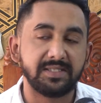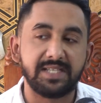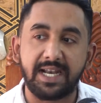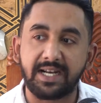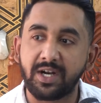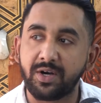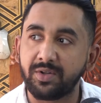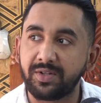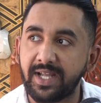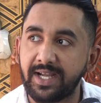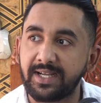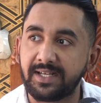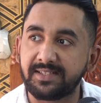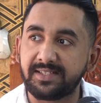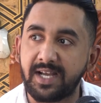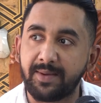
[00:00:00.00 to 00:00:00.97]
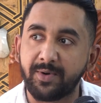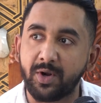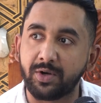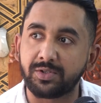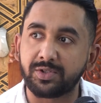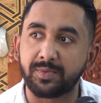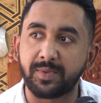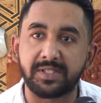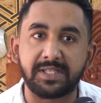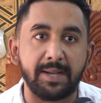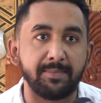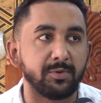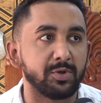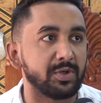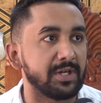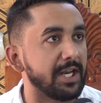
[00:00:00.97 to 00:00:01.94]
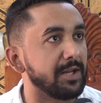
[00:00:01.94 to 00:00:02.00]
যার কারণে দেখা গেছে আমরা অনেক সময় টাইম
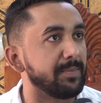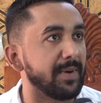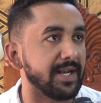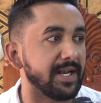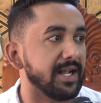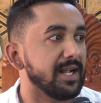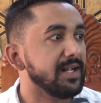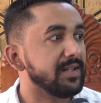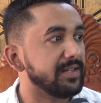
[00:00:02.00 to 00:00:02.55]
মতো গাড়ি পাই না